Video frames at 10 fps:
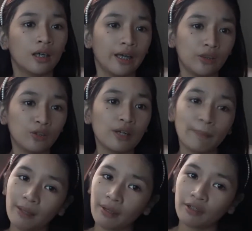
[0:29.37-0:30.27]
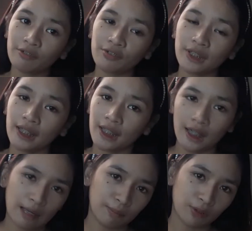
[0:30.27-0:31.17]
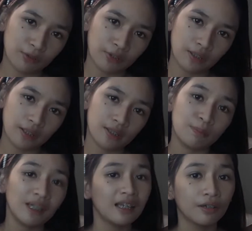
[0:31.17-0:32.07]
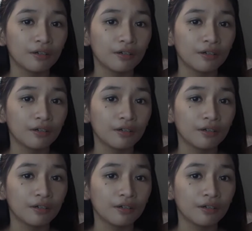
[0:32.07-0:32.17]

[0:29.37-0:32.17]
Itong lapel microphone na ginagamit ko ngayon is binili